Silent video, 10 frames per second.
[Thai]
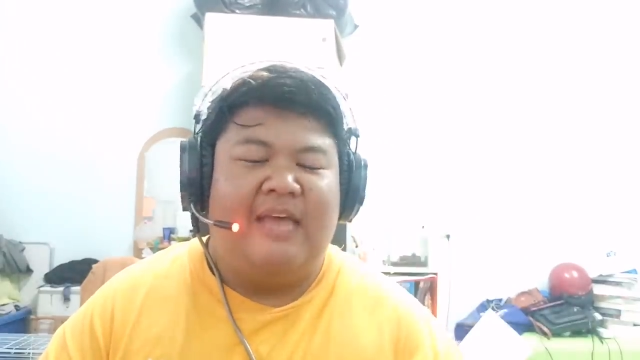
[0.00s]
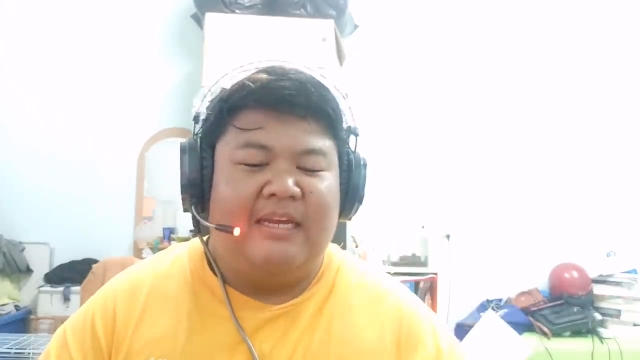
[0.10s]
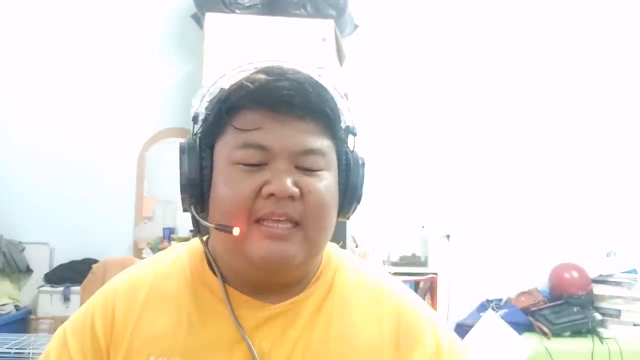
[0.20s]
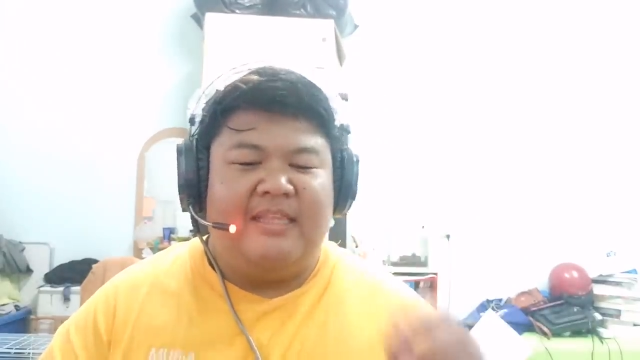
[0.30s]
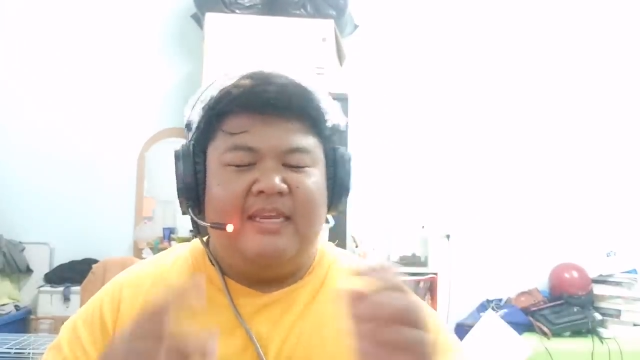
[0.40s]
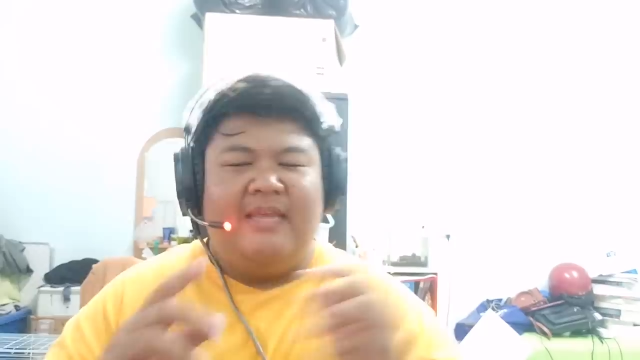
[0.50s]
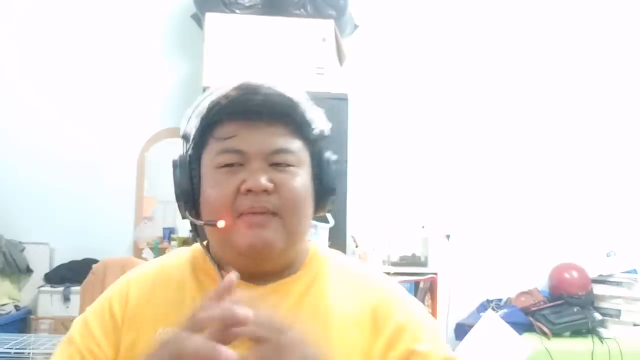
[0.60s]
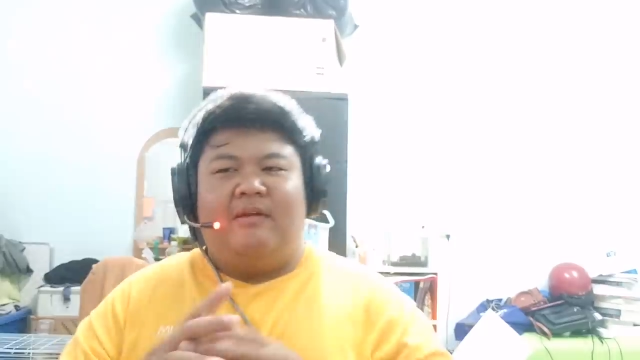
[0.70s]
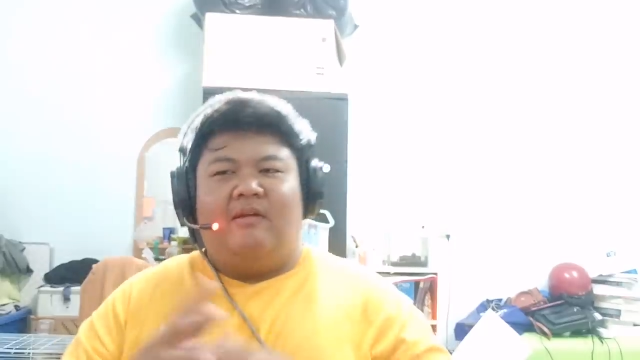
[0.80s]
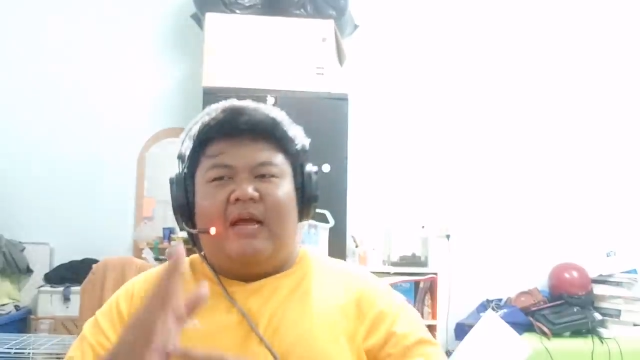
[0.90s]
ฉากนี้ซีนนี้
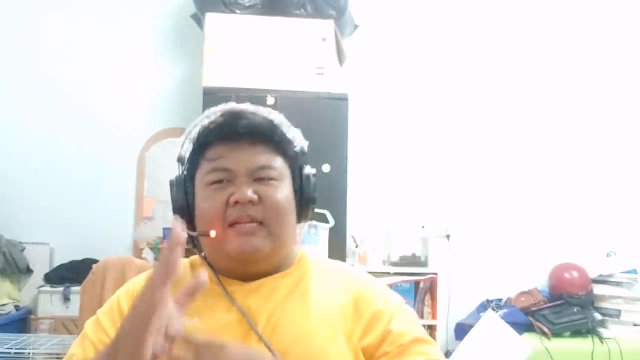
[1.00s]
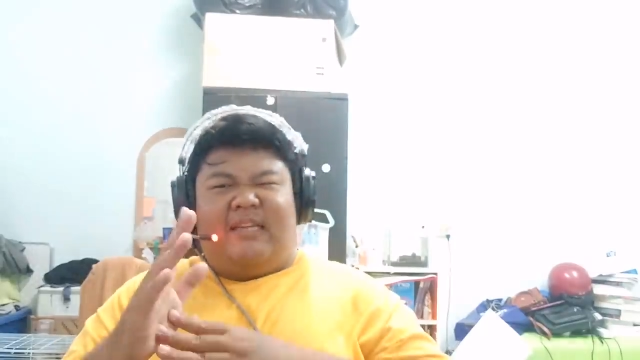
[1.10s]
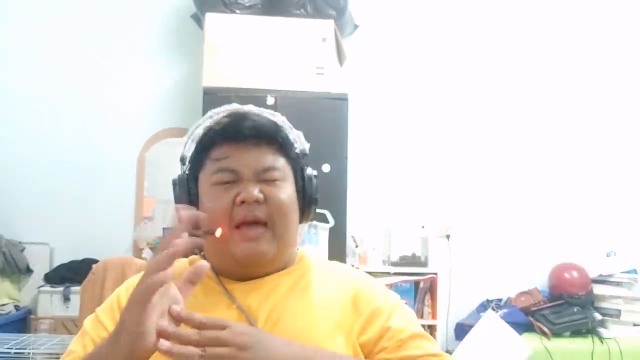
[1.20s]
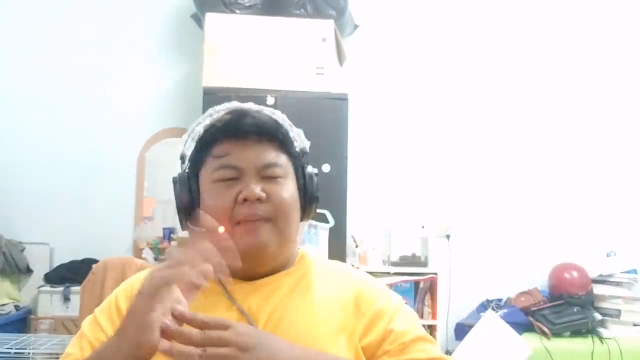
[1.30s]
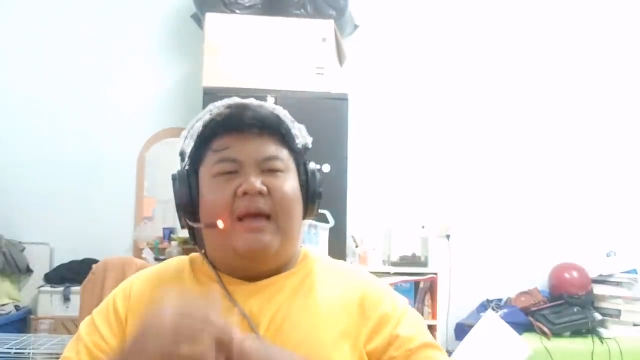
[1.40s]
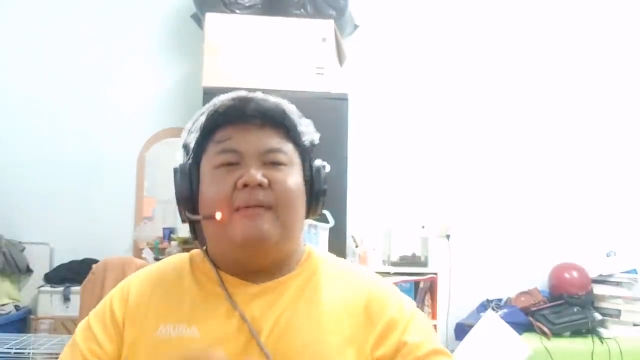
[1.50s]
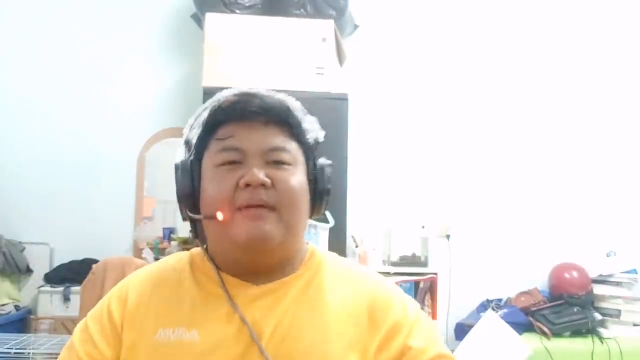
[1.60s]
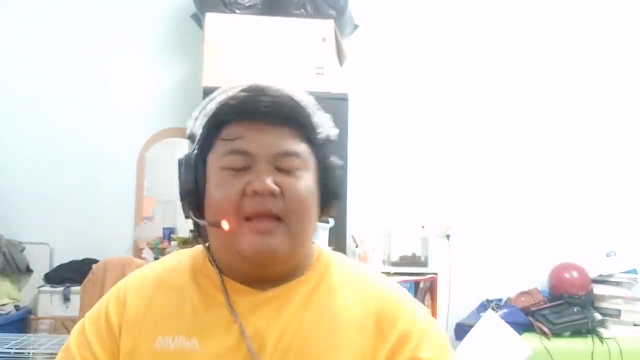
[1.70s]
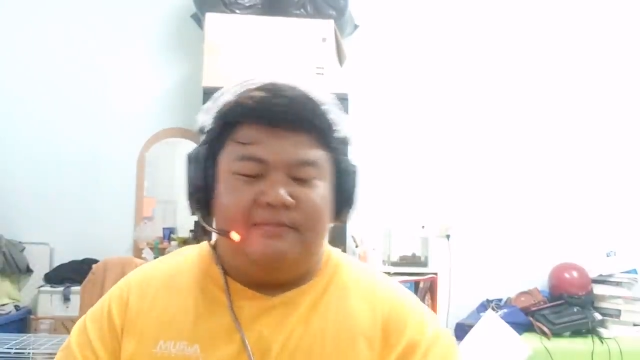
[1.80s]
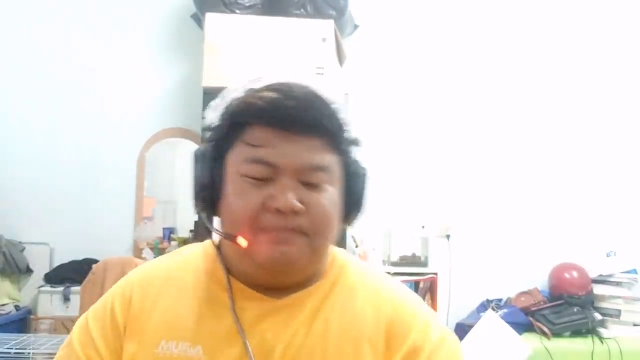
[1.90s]
มันค่อนข้างจะดราม่าเห
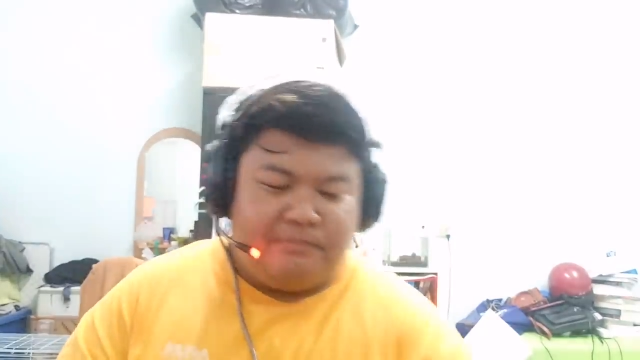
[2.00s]
มือนกัน